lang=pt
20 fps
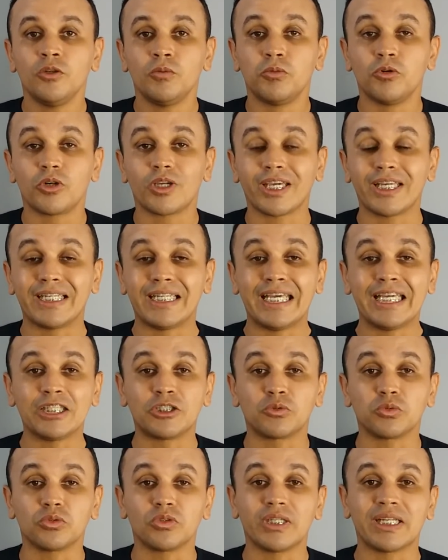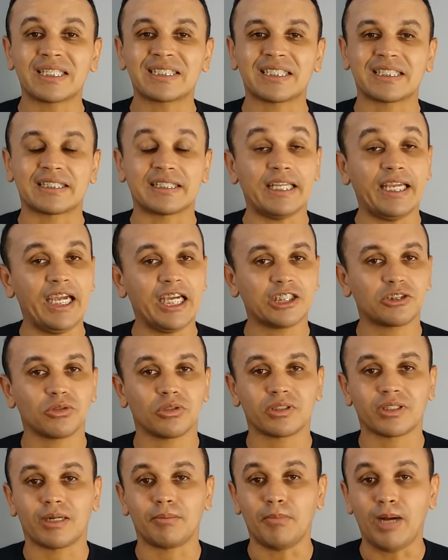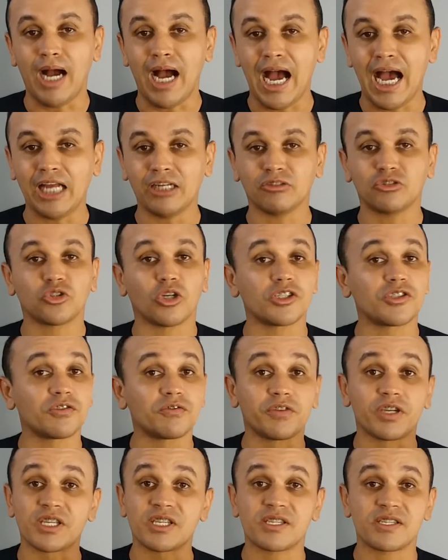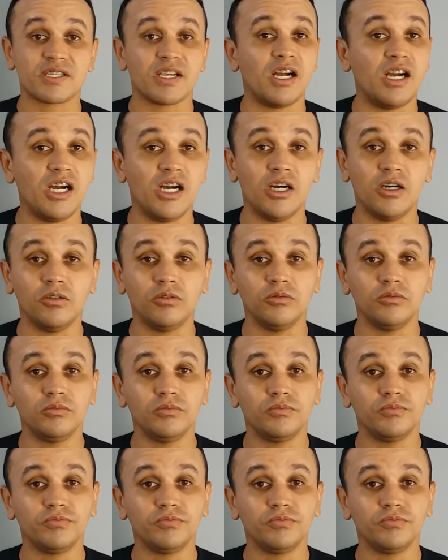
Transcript: Porque nem tudo nessa terra é só trabalho, só diversão.